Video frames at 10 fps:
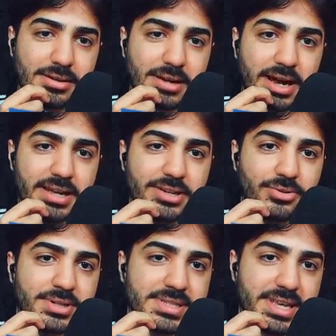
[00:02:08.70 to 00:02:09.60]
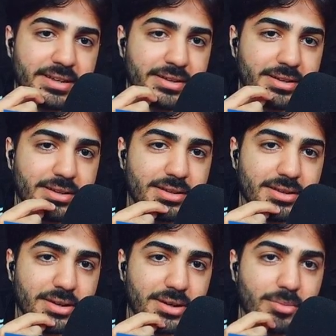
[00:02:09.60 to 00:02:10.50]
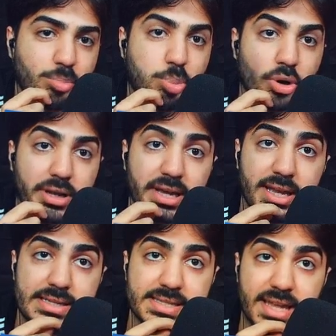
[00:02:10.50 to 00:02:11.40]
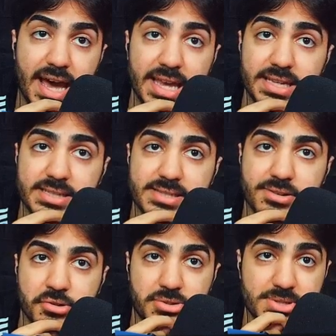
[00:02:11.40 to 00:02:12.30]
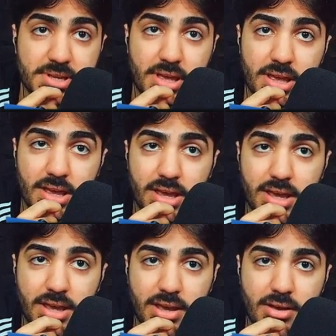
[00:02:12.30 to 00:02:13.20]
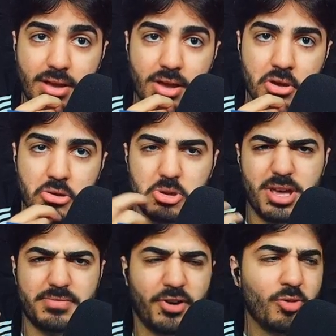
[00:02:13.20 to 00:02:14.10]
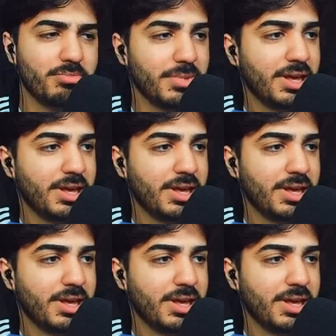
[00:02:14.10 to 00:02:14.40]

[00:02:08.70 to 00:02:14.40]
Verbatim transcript: Ah, hier unten ist eine. Boah, Digga, das sind einige Songs. Ey, warum?